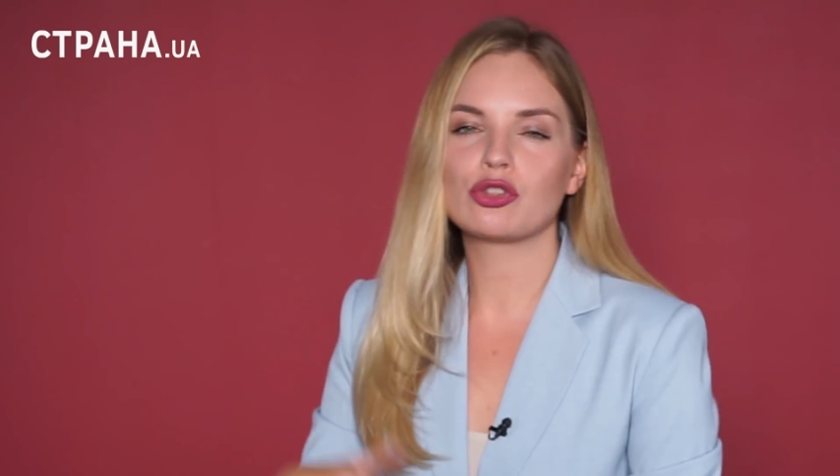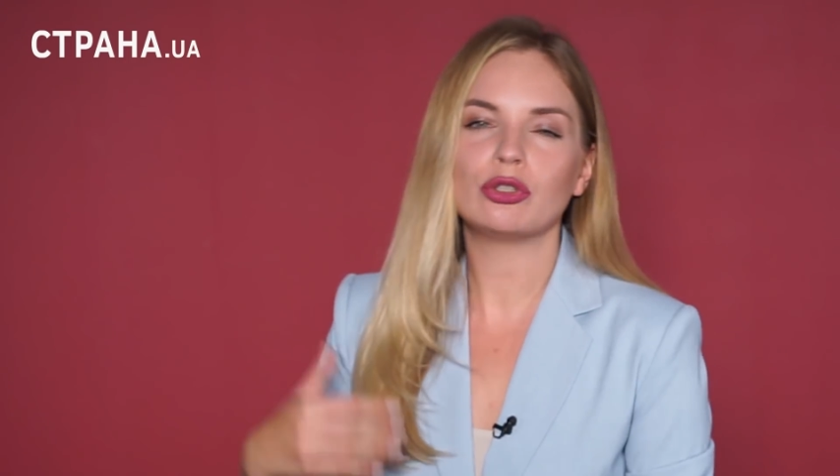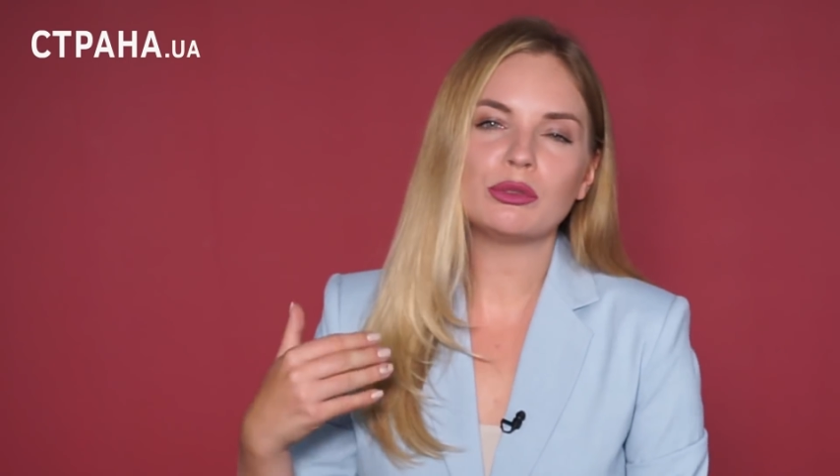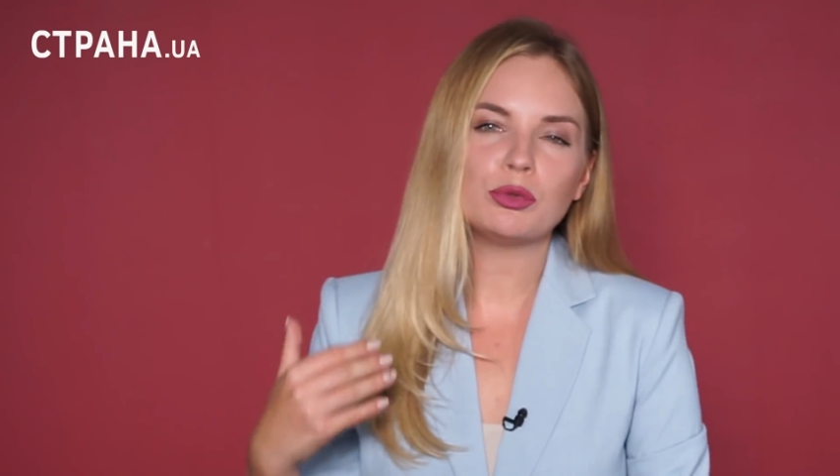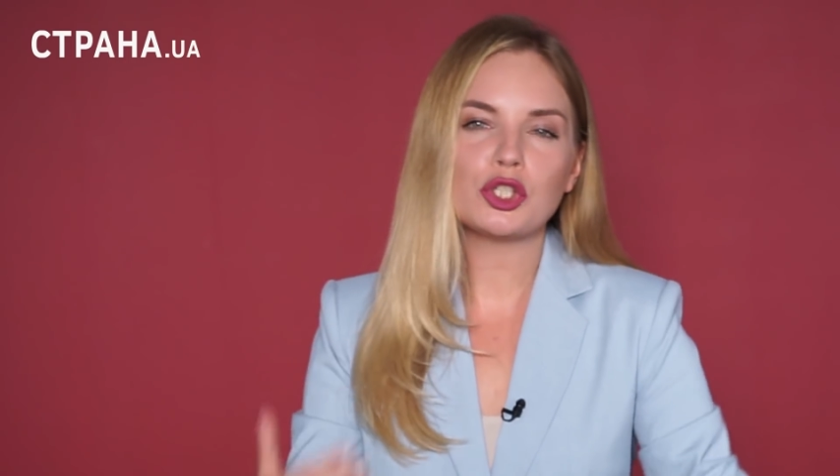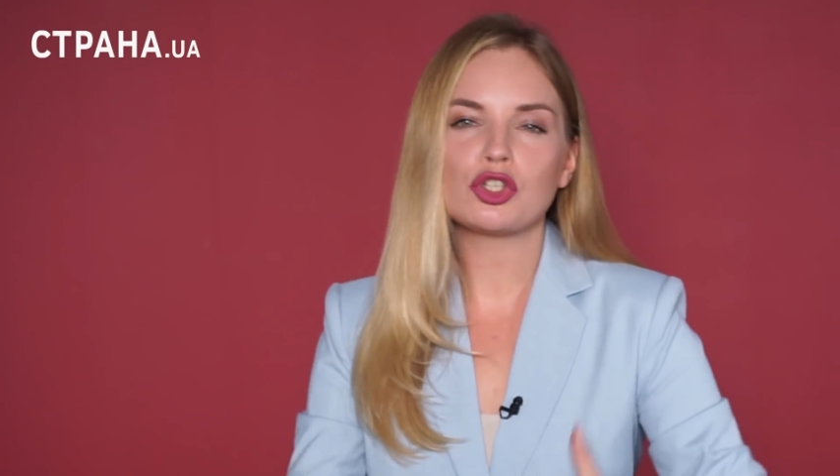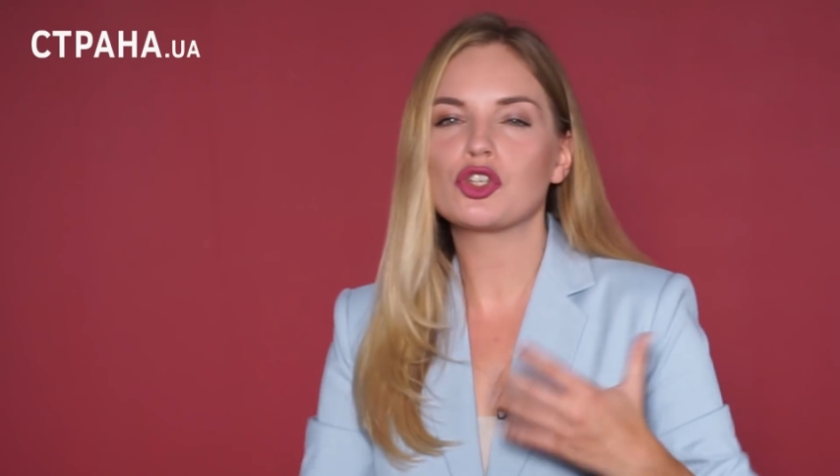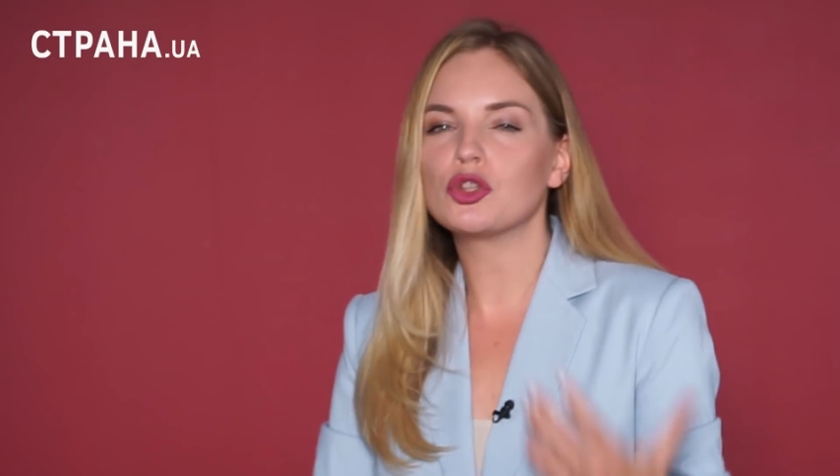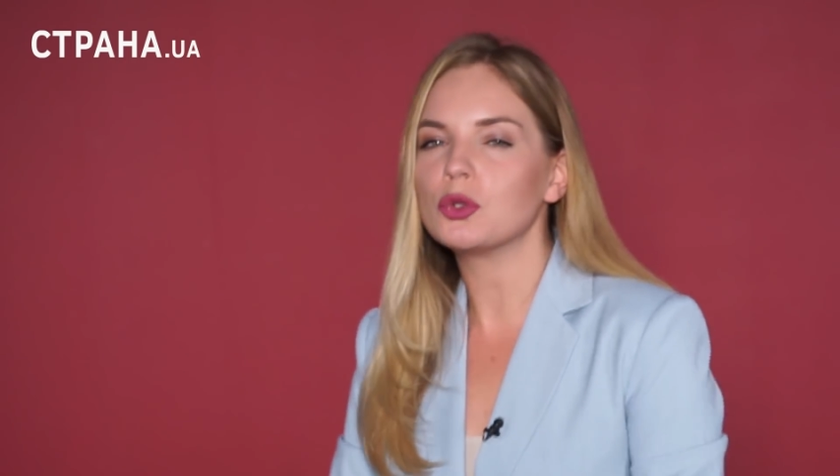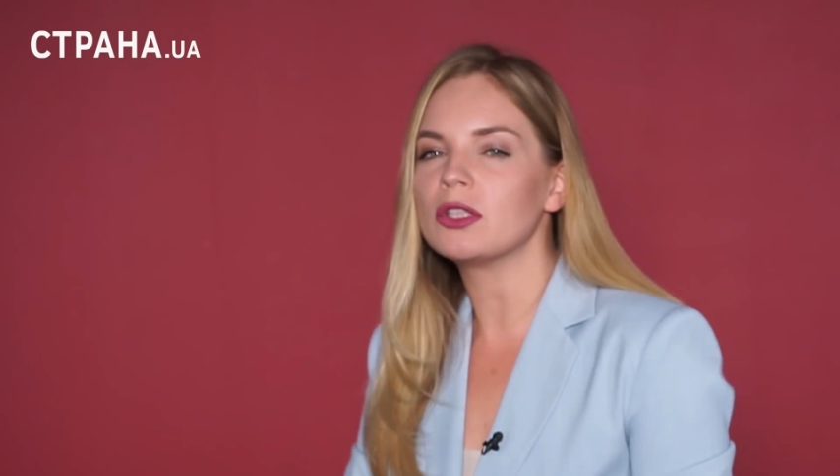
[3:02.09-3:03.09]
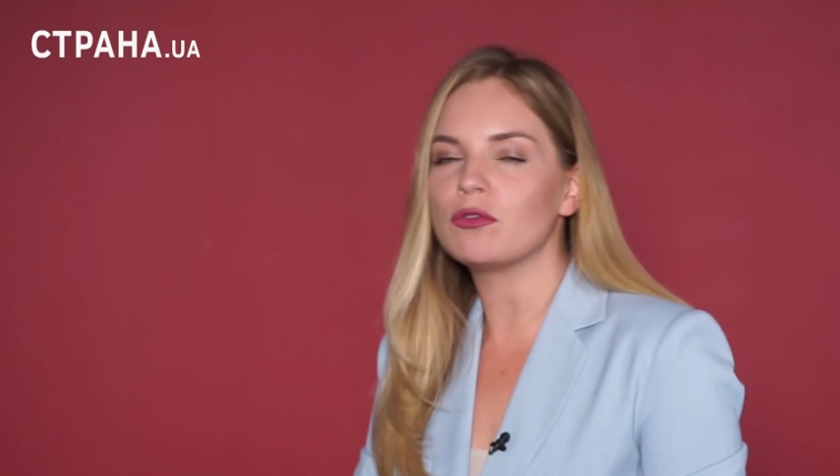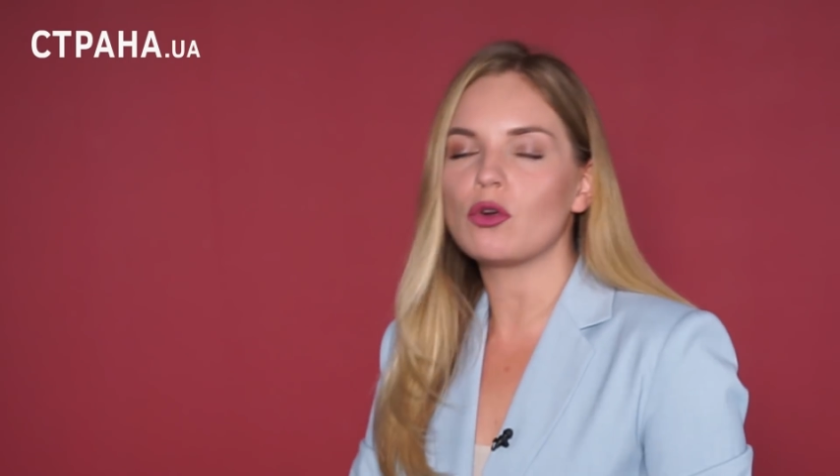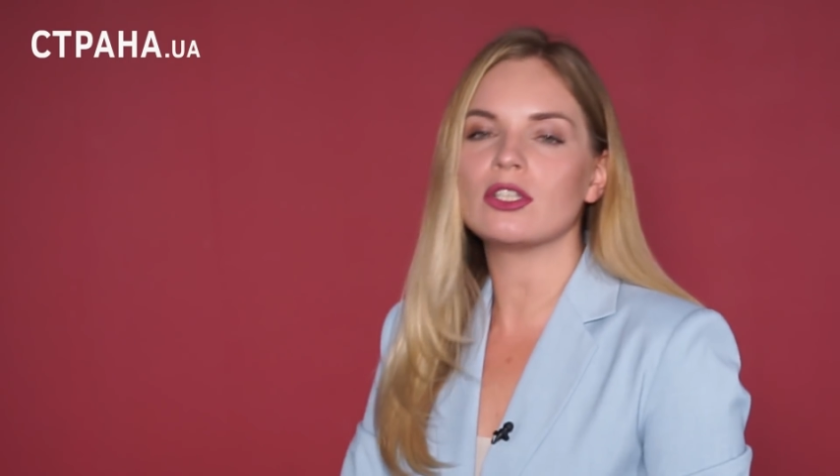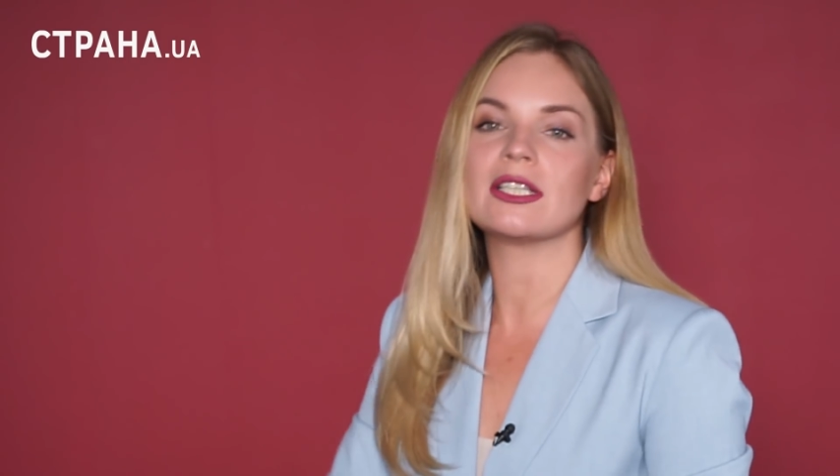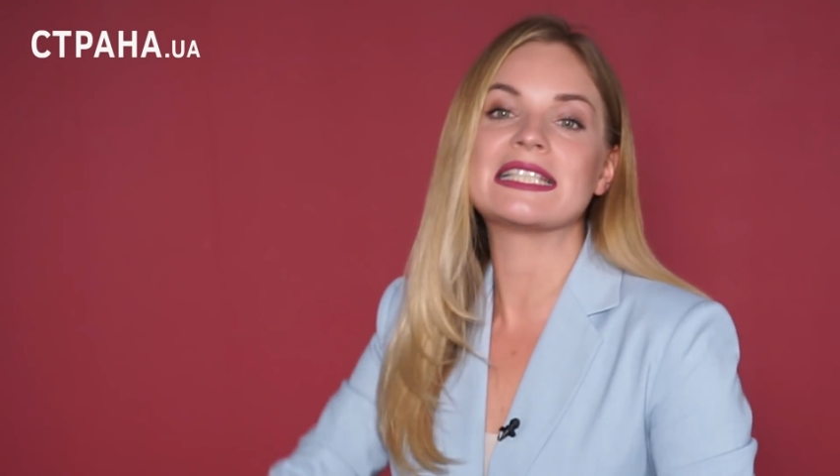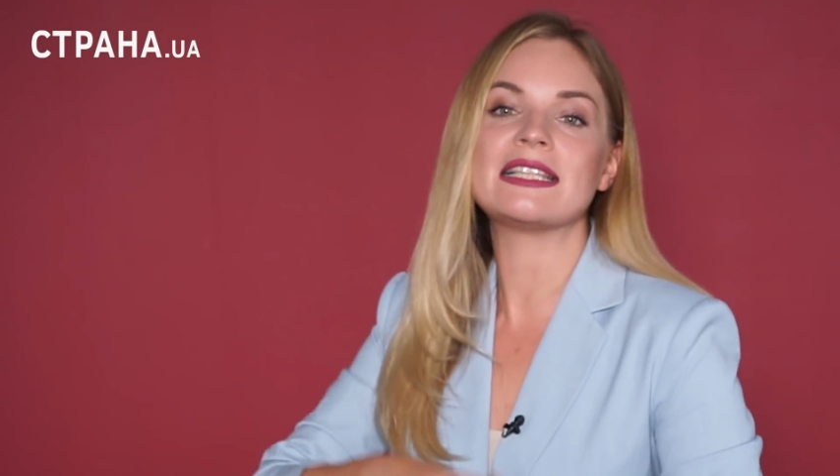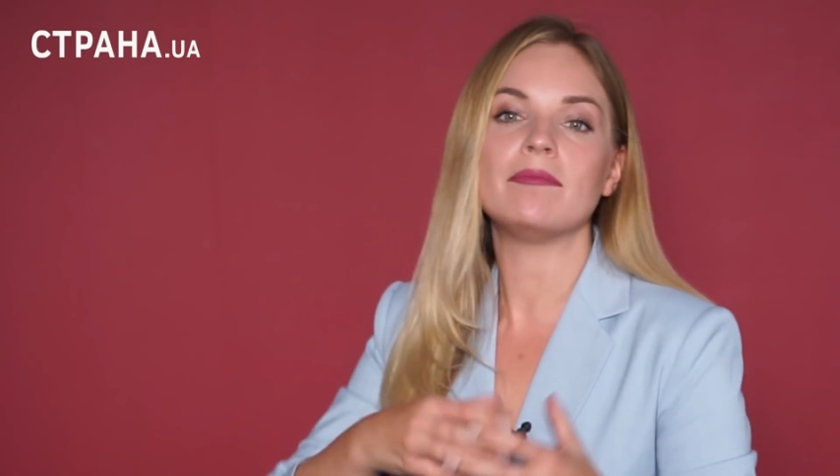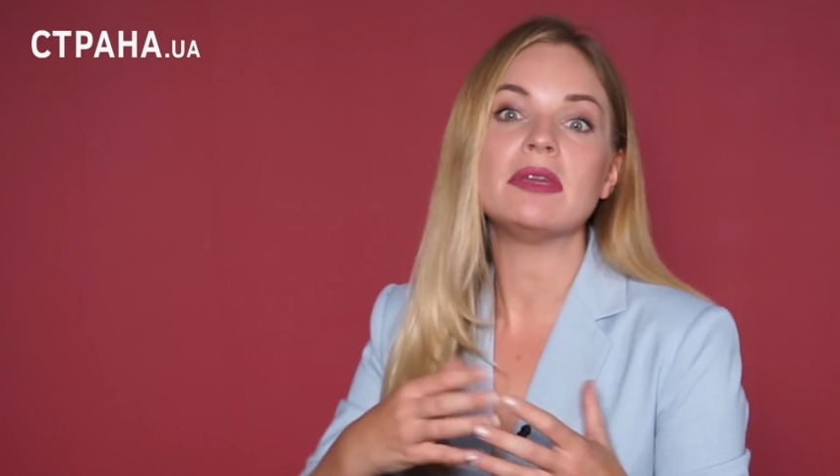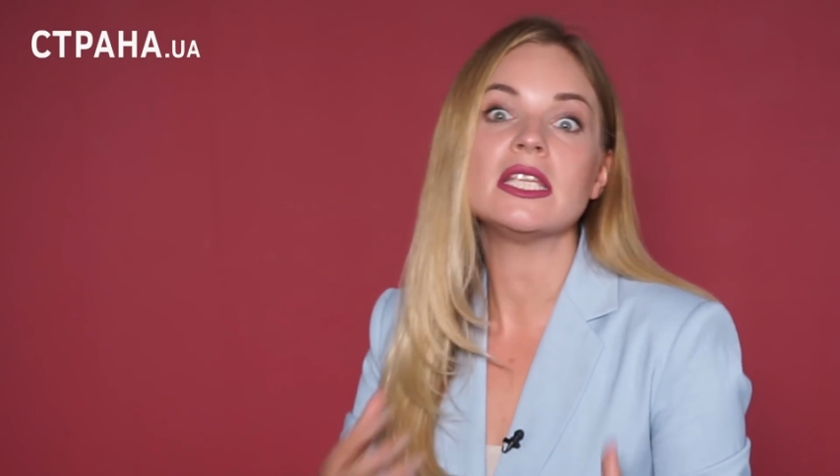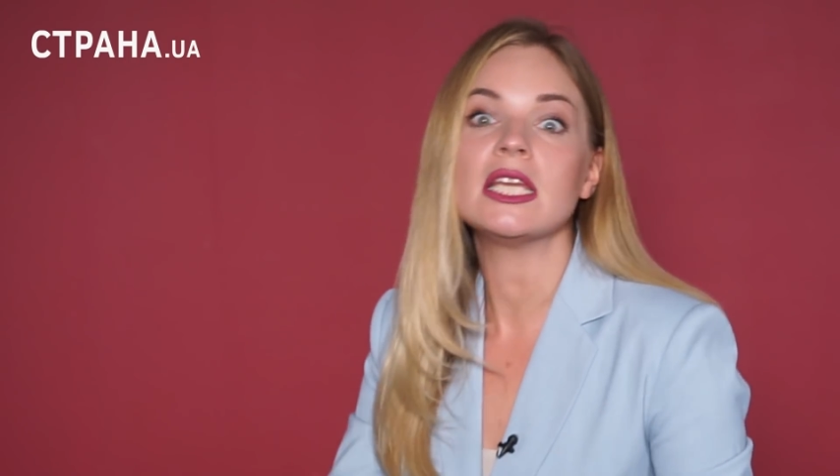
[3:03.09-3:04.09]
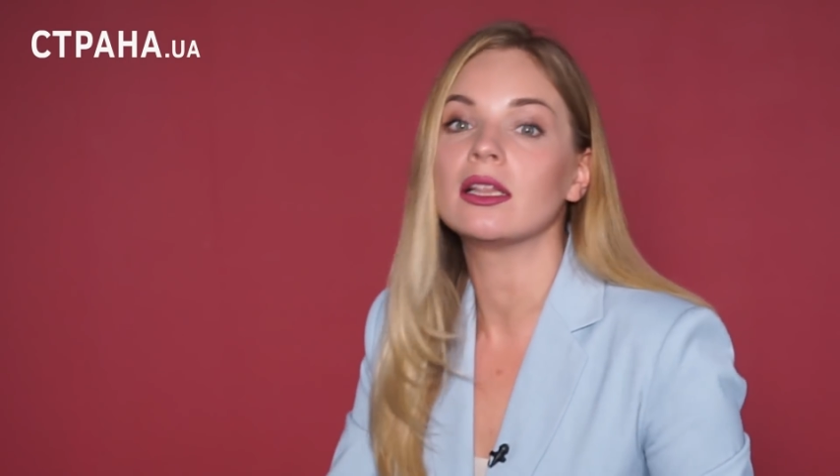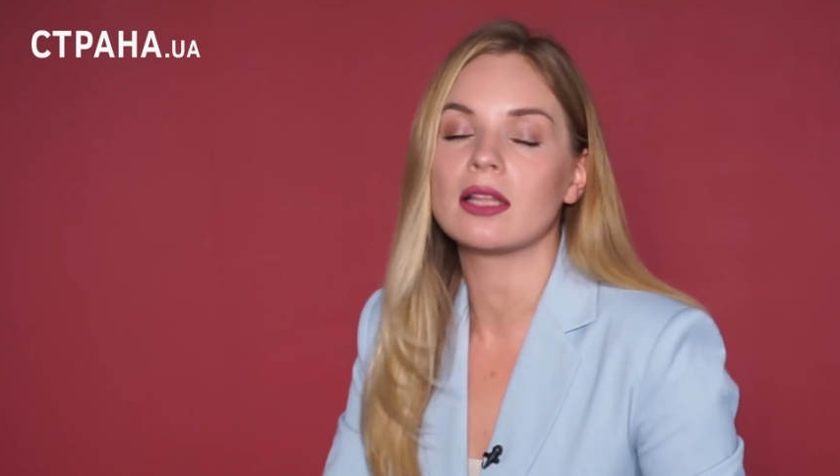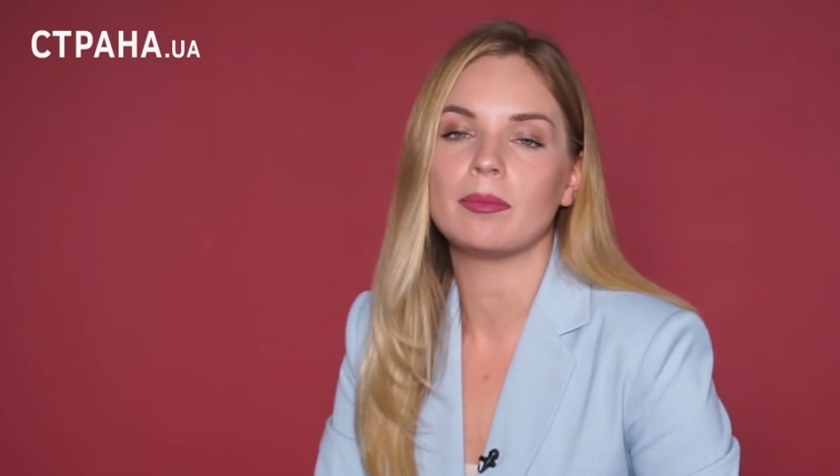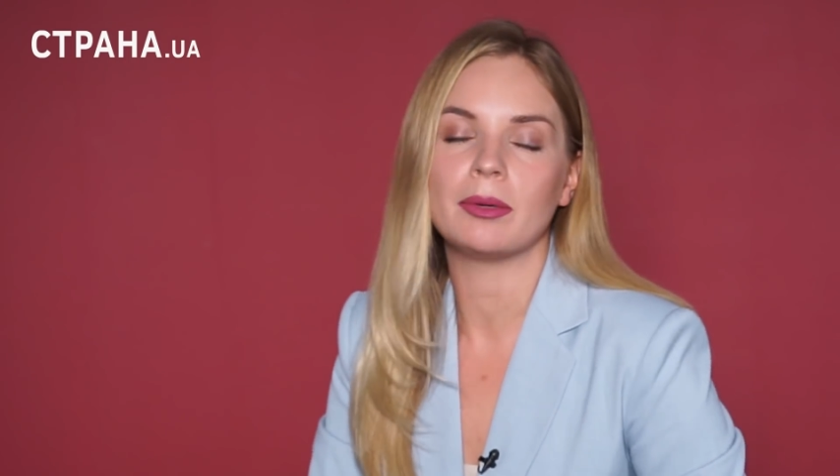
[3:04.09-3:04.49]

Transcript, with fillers: что это будет что-то вроде знаменитой